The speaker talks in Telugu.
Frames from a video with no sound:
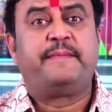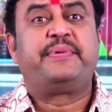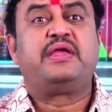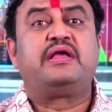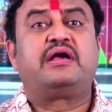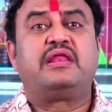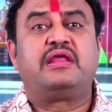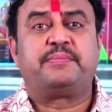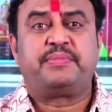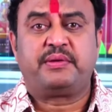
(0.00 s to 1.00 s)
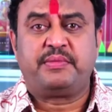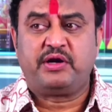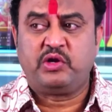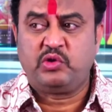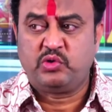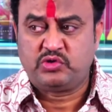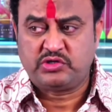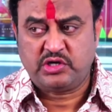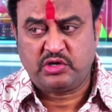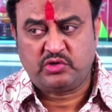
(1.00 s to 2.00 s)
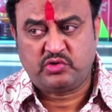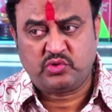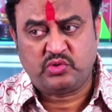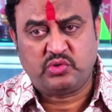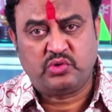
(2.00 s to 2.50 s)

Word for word: పింక్ కలర్ పిరమిడ్ని యూజ్ చేయొచ్చు